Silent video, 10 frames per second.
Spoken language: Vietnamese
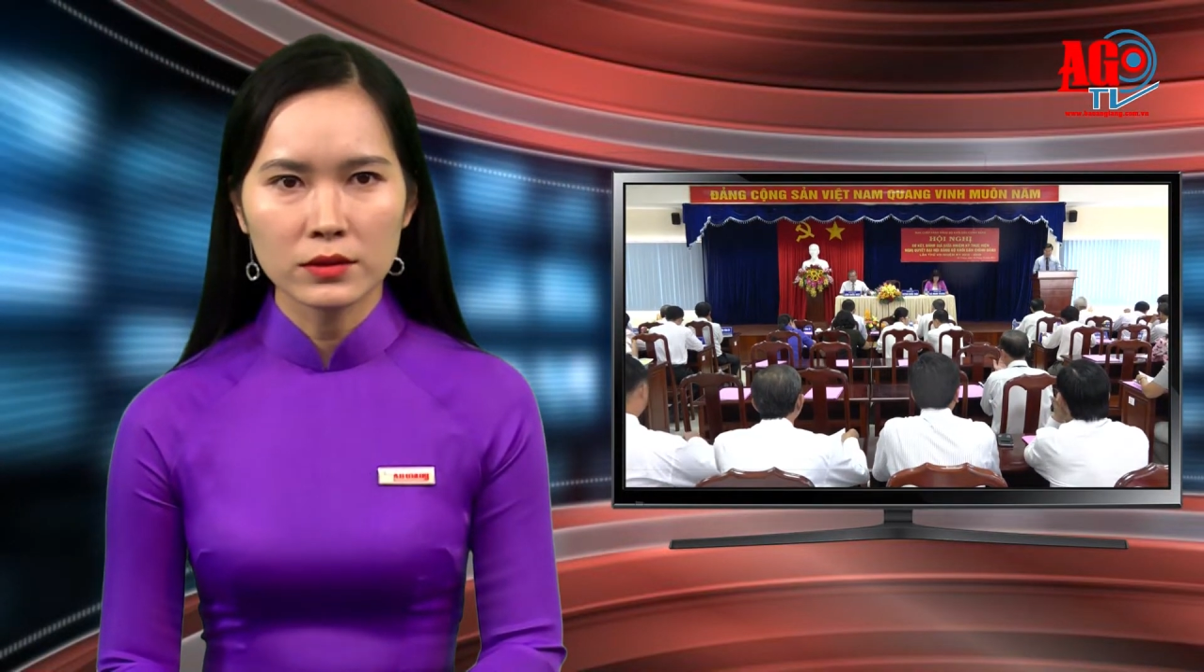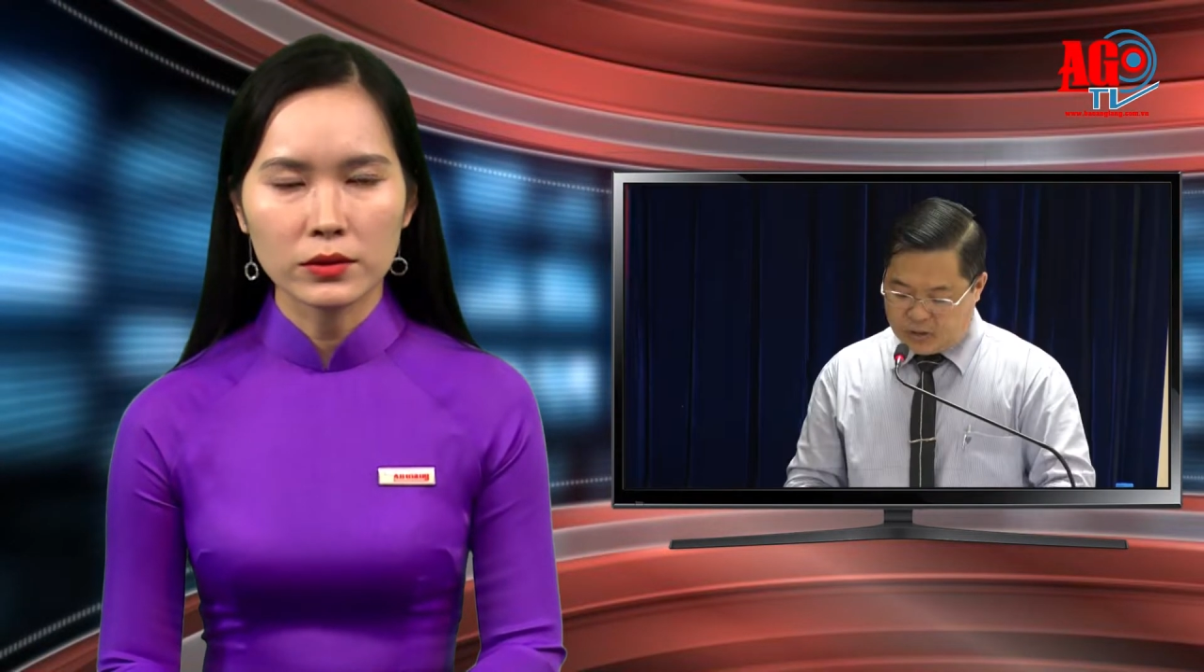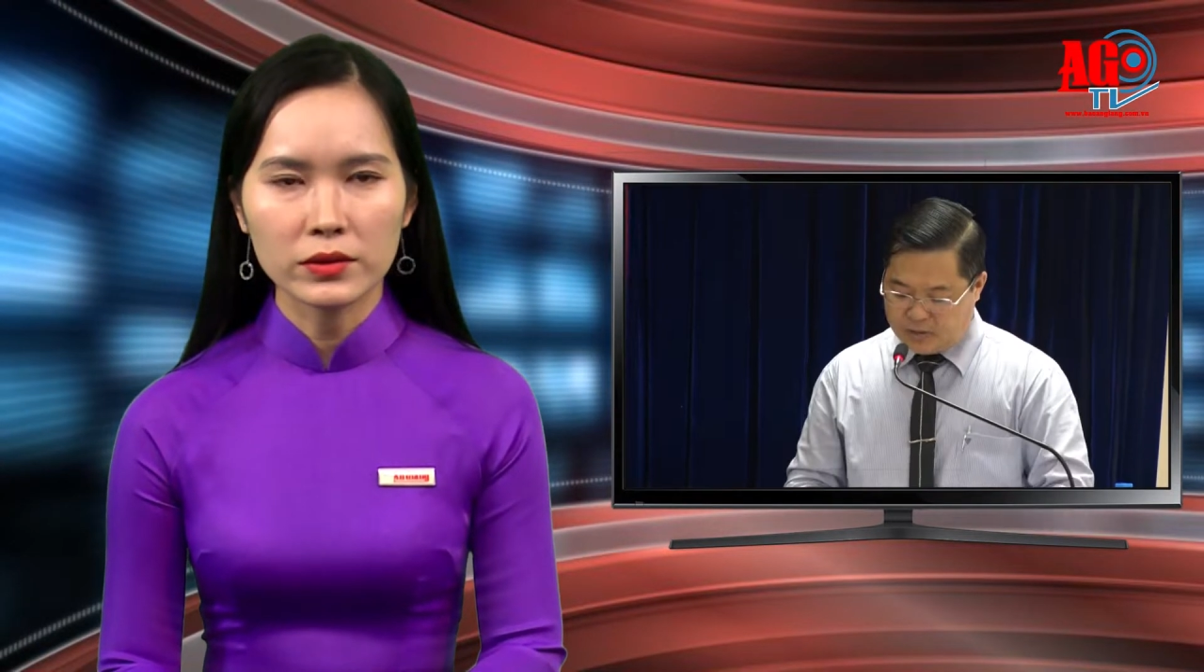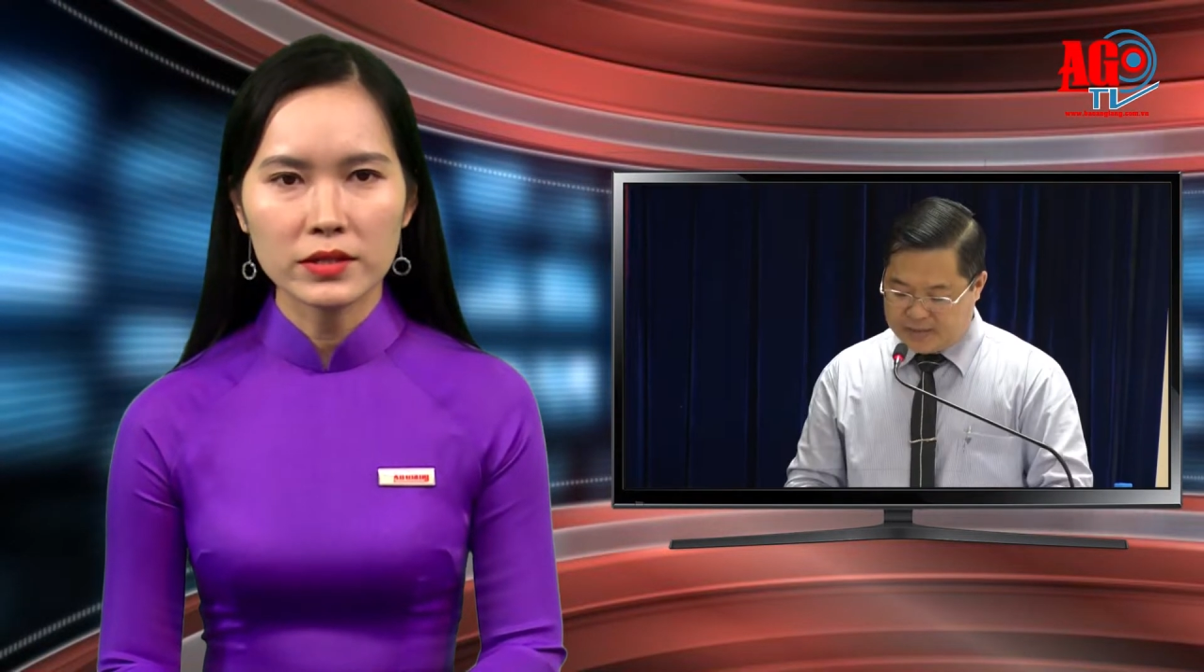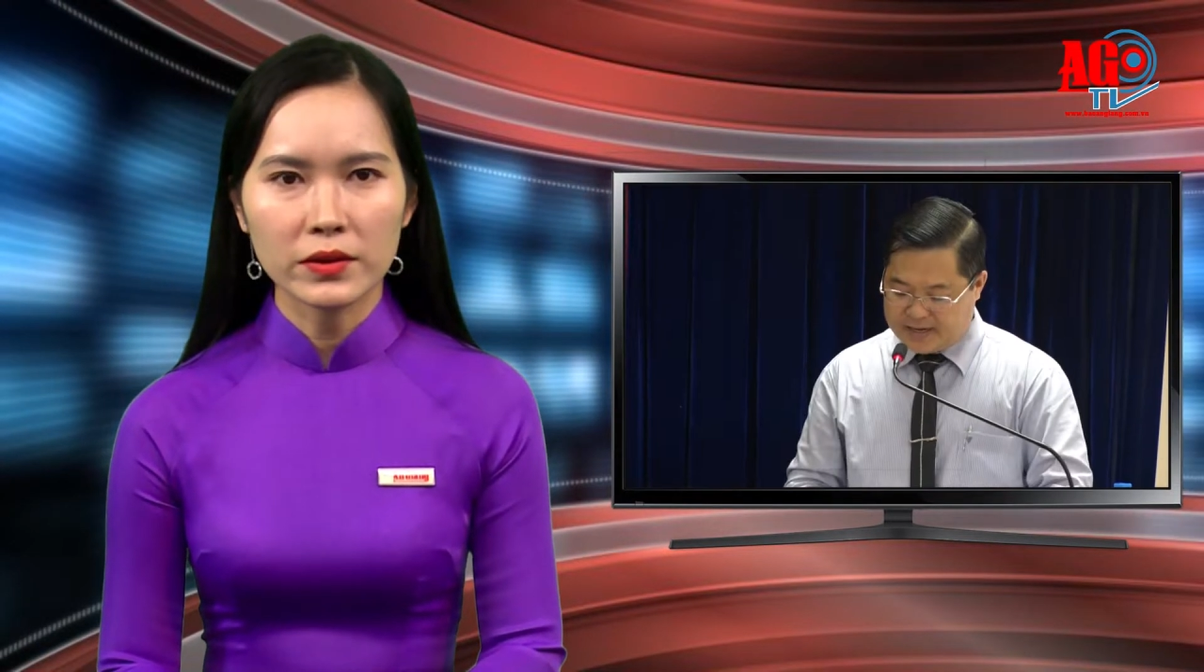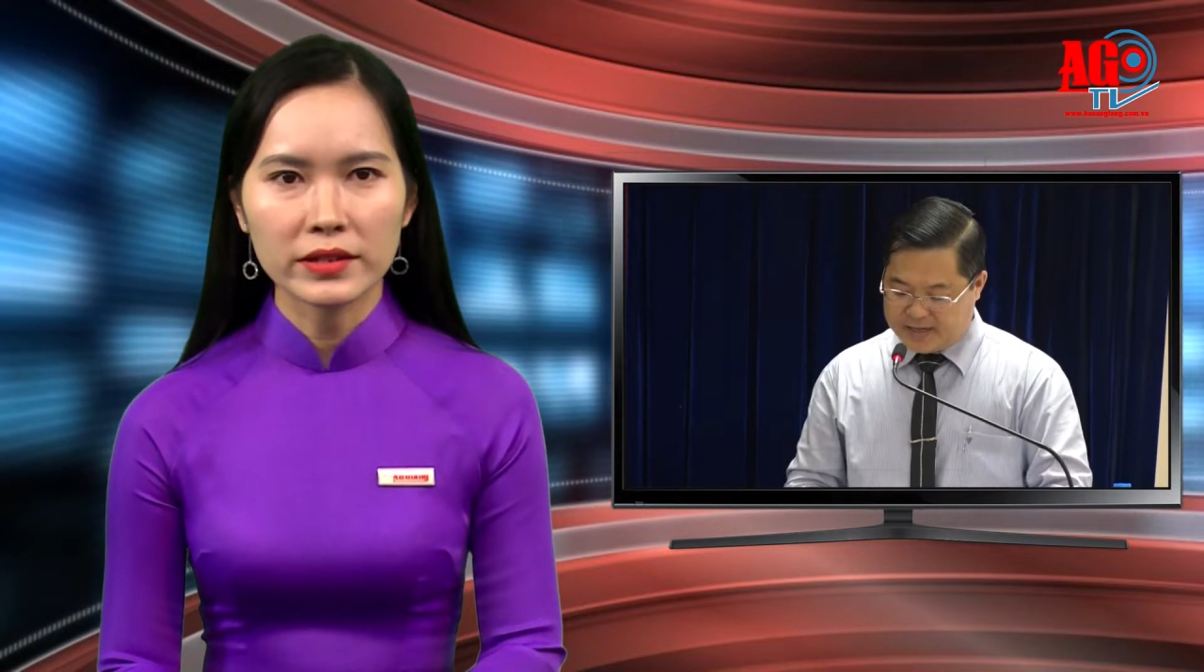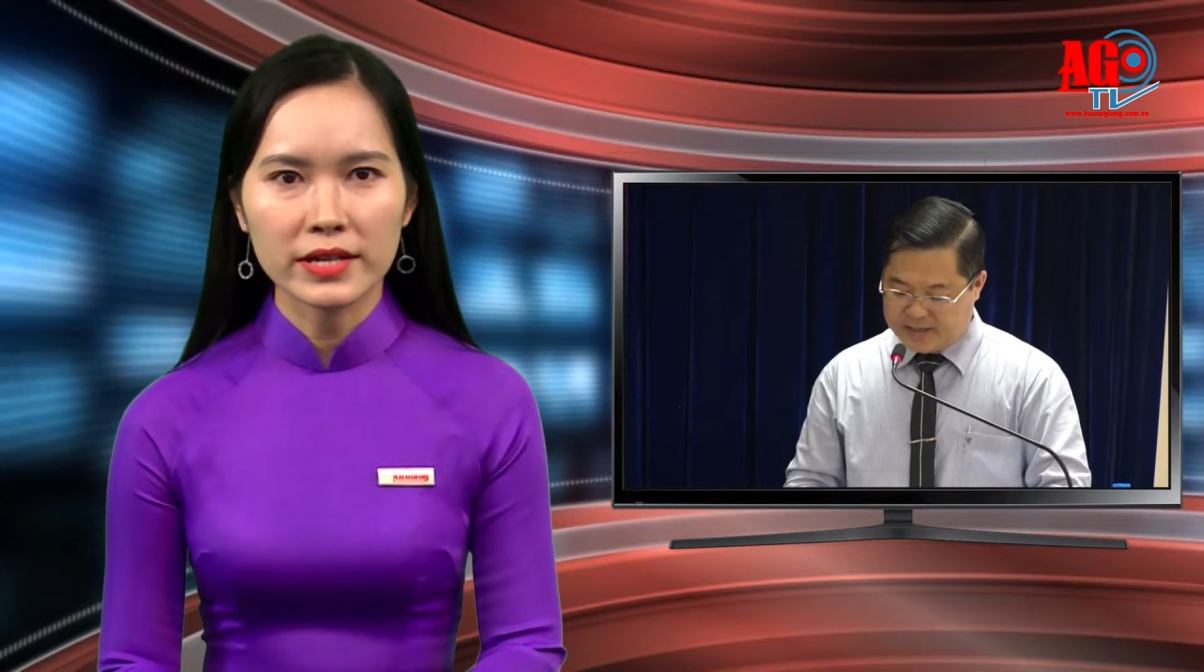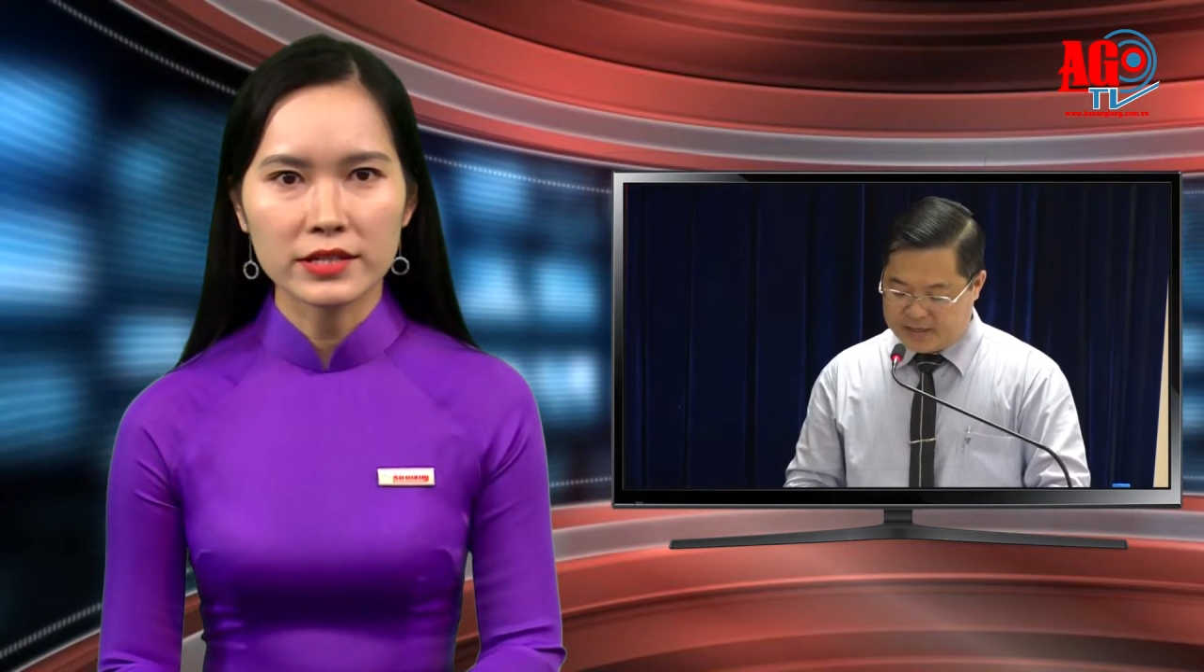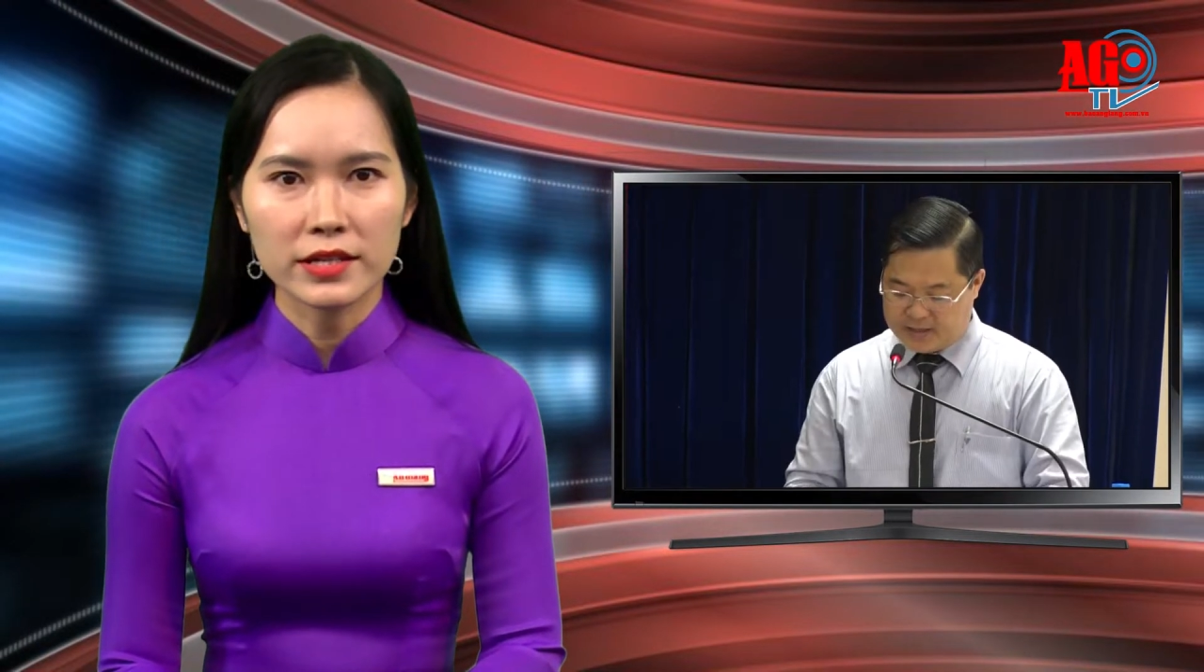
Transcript: tổ chức hội nghị